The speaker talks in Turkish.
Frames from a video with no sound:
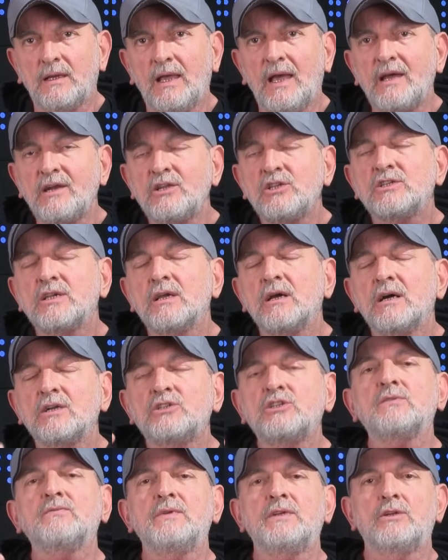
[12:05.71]
Her şey
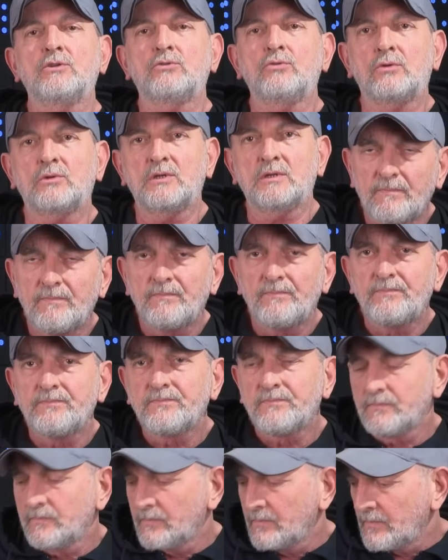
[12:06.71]
açık ve net ortada. Bu bir
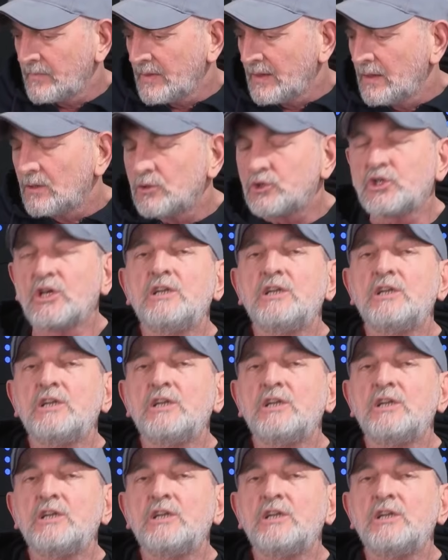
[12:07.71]
çelişki değil mi abi?